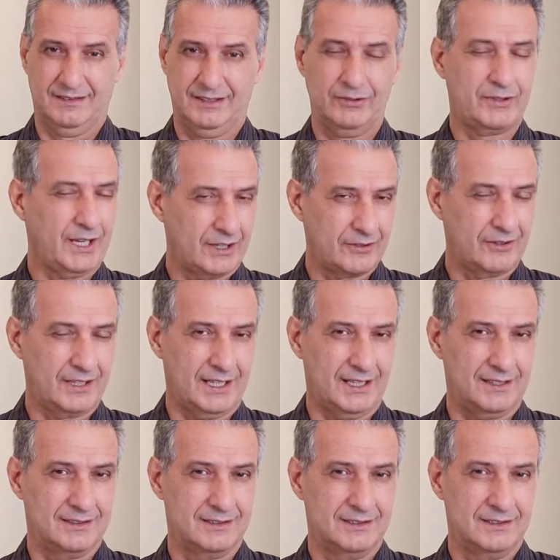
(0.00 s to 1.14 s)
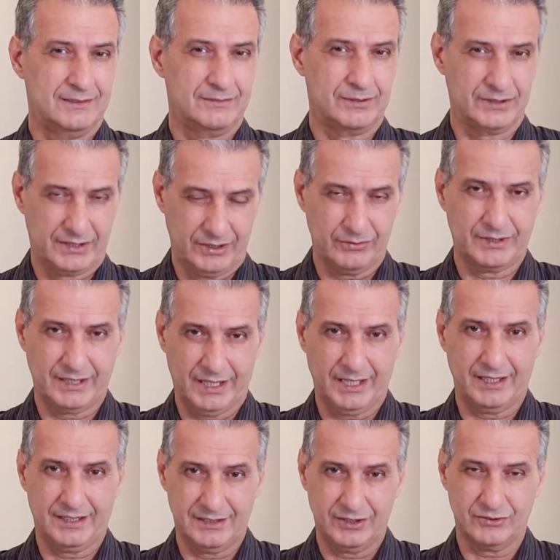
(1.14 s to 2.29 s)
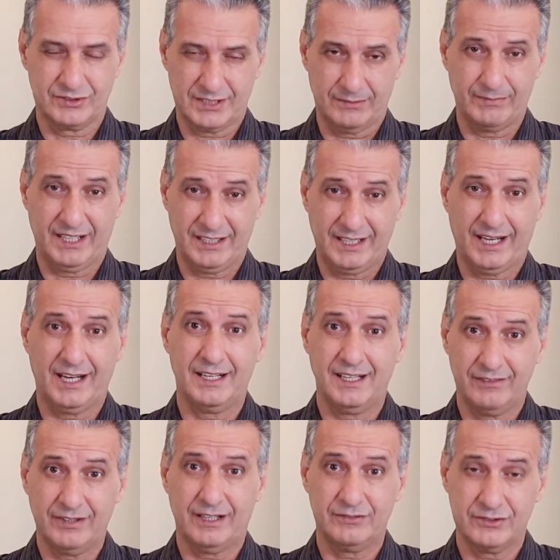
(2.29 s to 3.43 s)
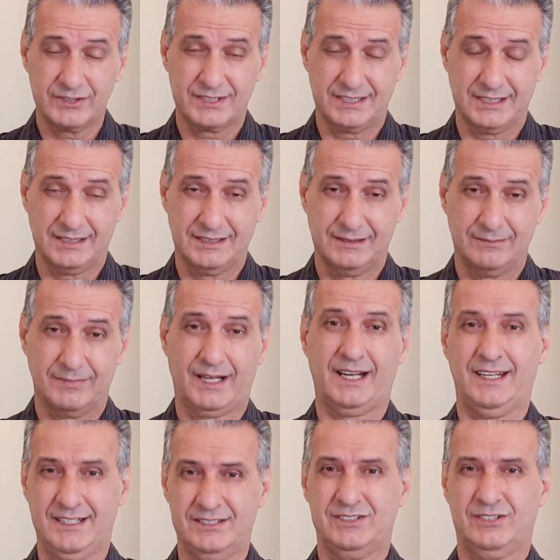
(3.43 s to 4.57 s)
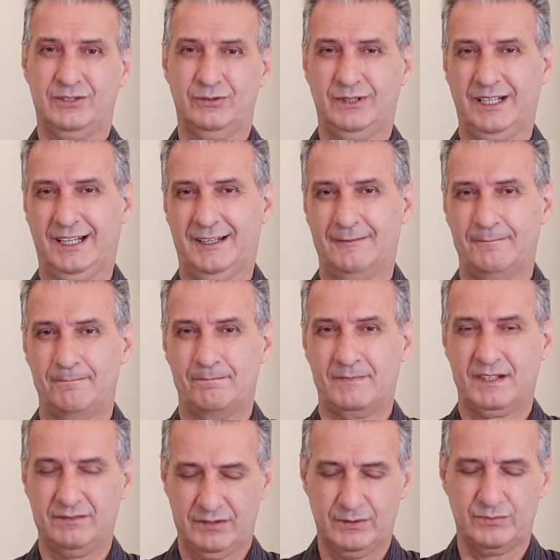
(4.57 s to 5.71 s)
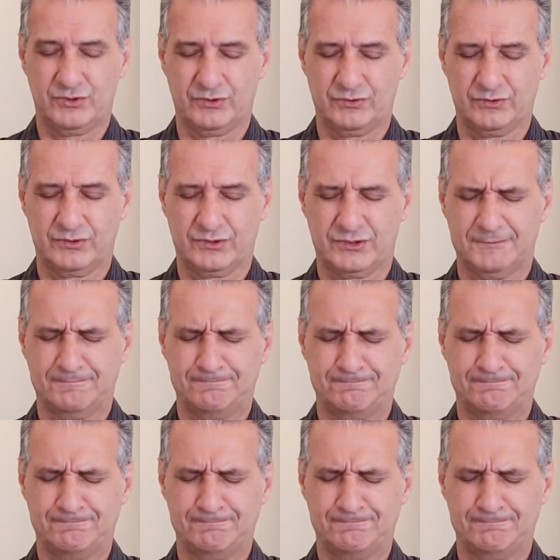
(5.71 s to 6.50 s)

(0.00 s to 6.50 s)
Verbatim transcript: Eu quero orar, porque eu creio que Deus também quer levar você para este lugar. Vamos juntos.